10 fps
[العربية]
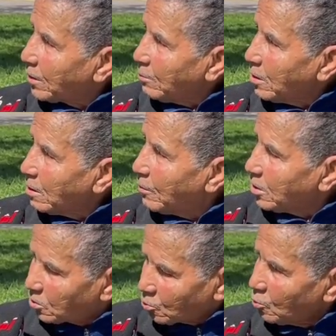بريمير
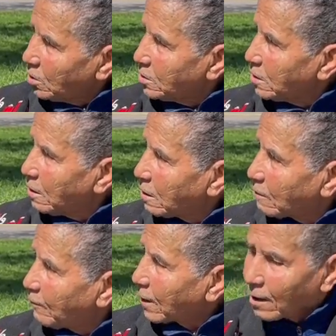بهاد التوني ديال
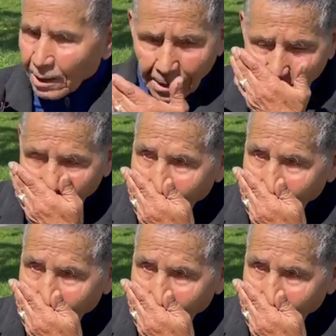هاد الفرقه هادي